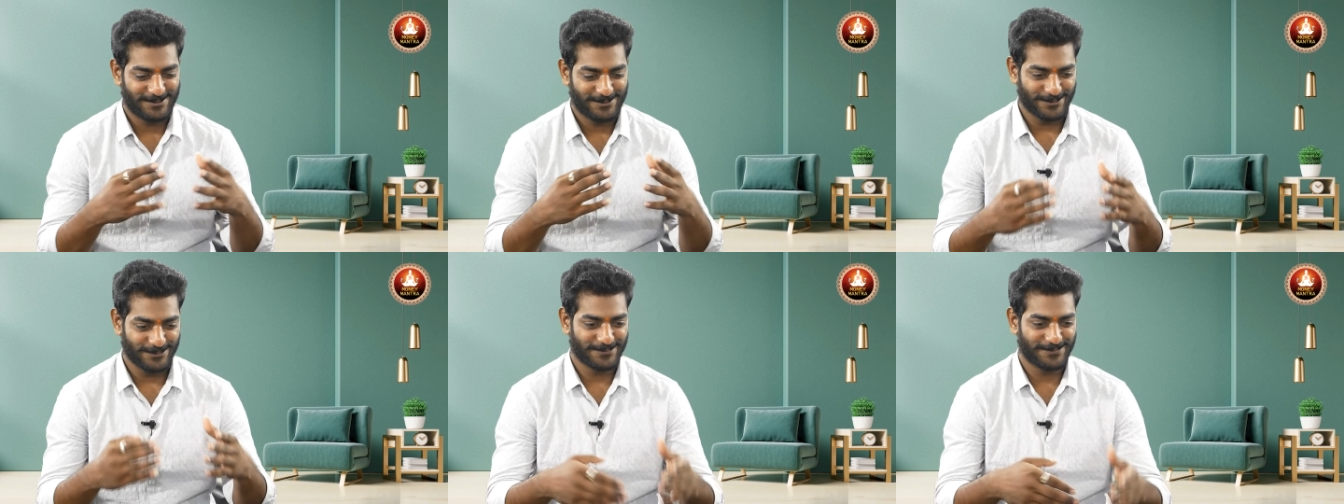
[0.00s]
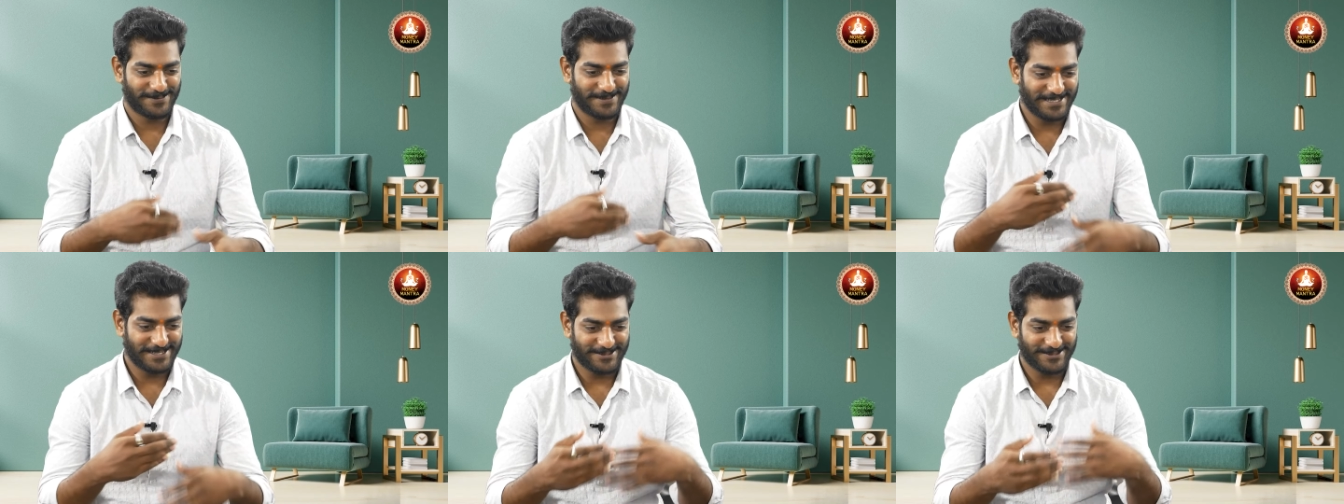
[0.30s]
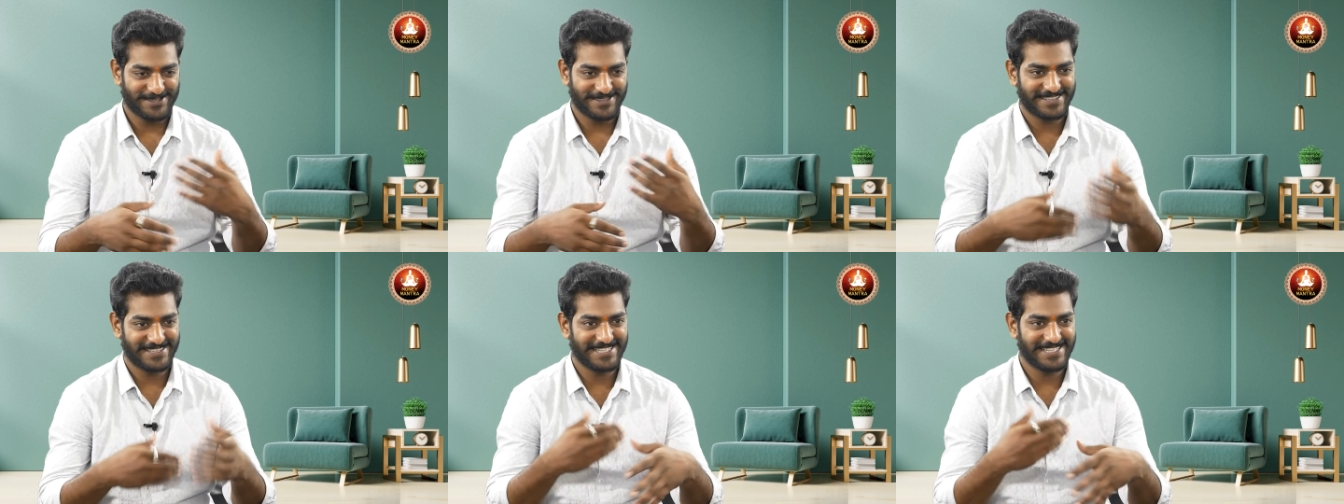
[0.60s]
తొవ్వి
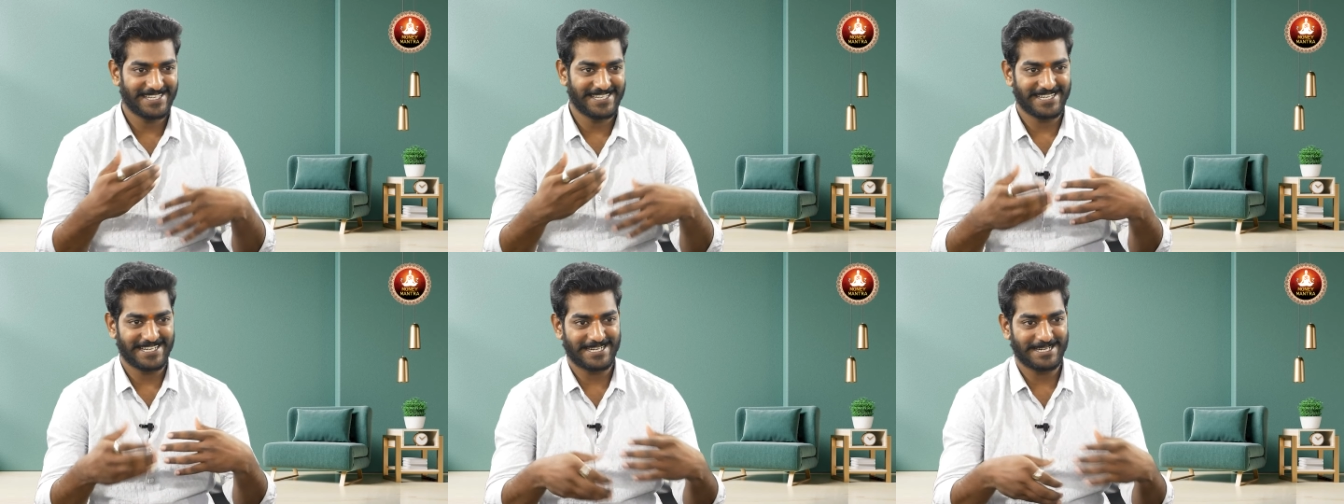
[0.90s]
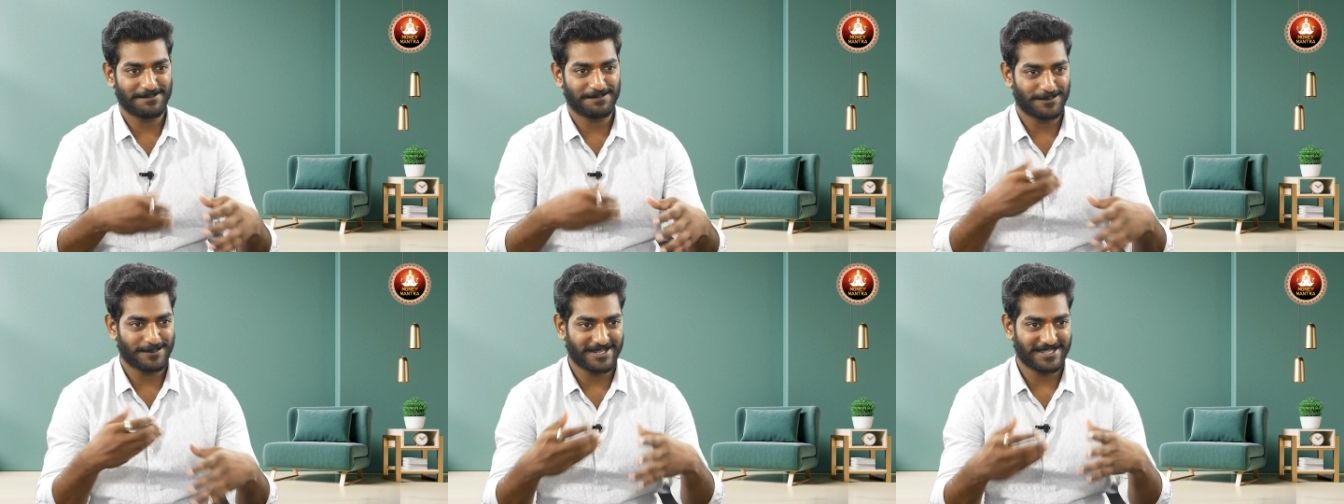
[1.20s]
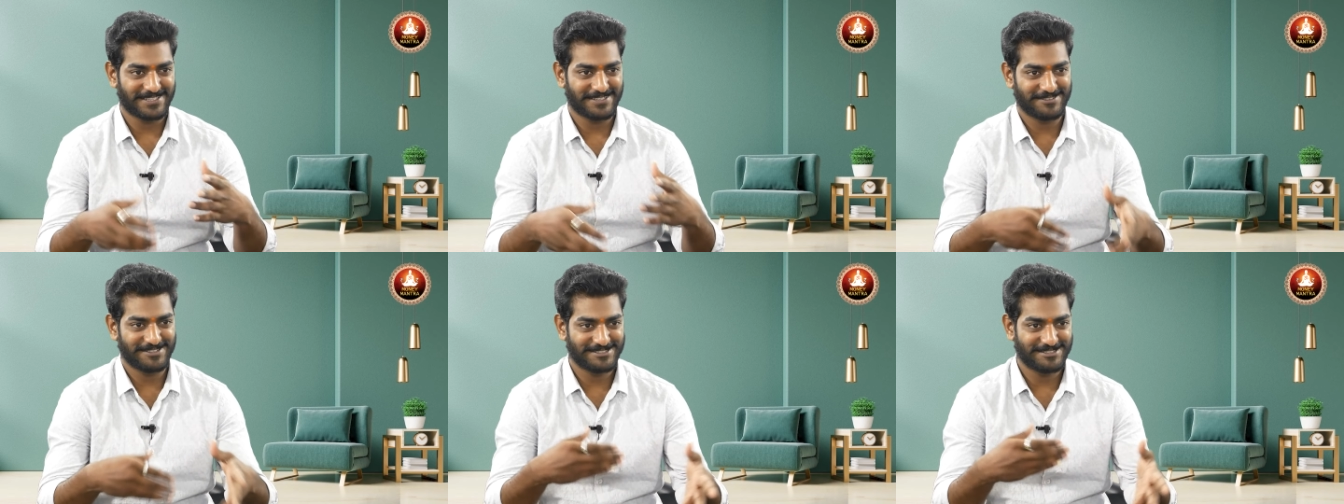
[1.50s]
కొద్దీ ఇంకా
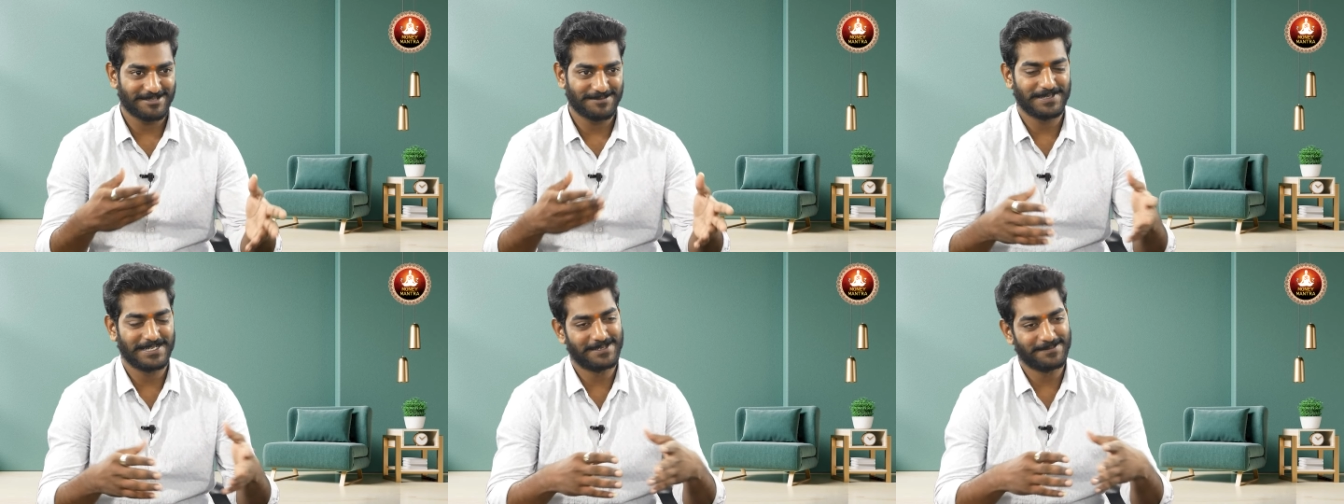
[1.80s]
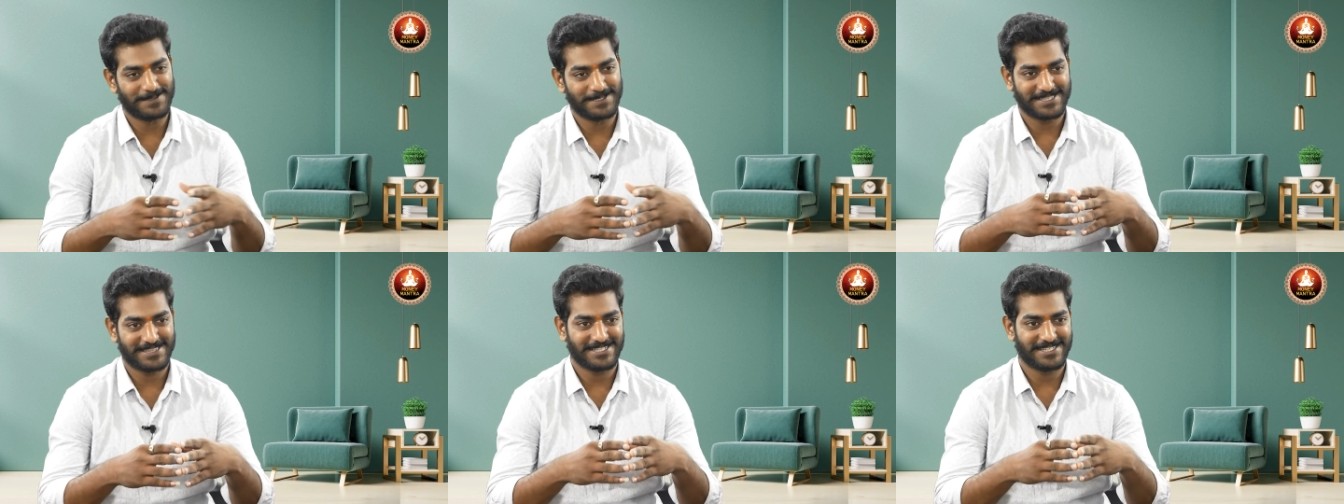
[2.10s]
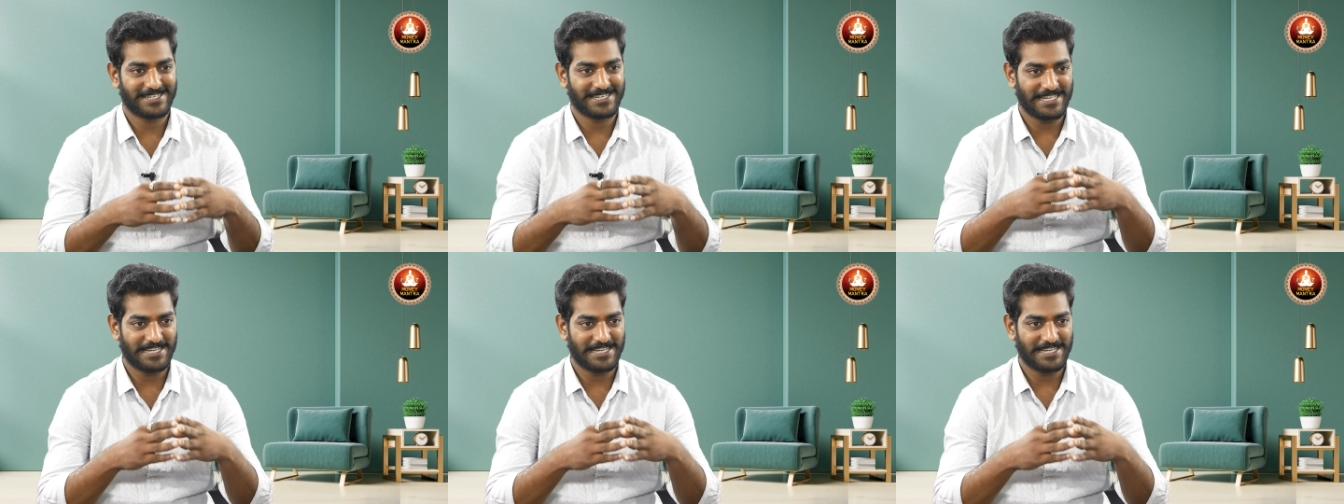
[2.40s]
పురాతన వస్తువులు బయటపడుతున్నట్టు